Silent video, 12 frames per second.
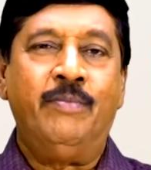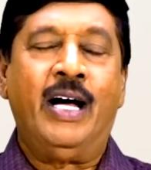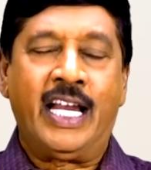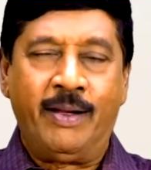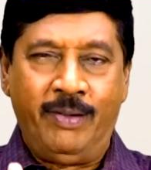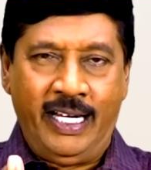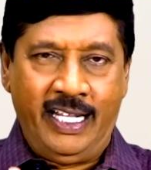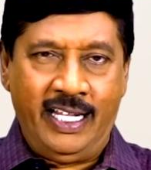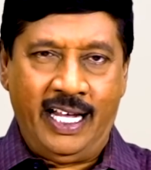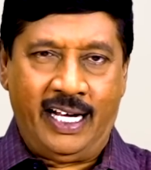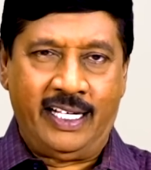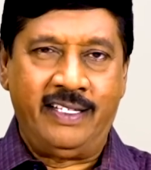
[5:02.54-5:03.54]
மரபு
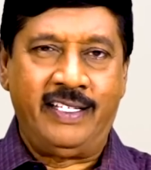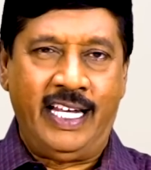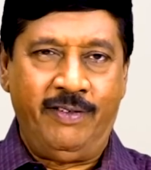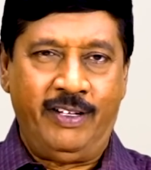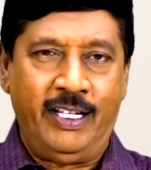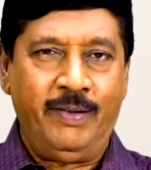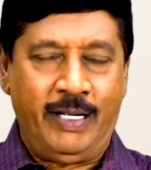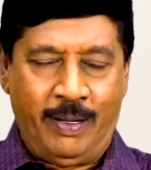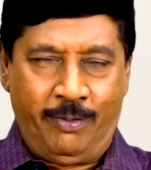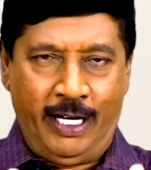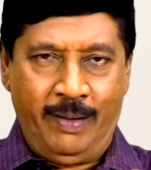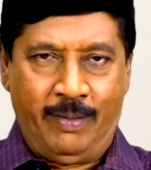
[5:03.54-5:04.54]
ரீதியாக செய்வது நம்முடைய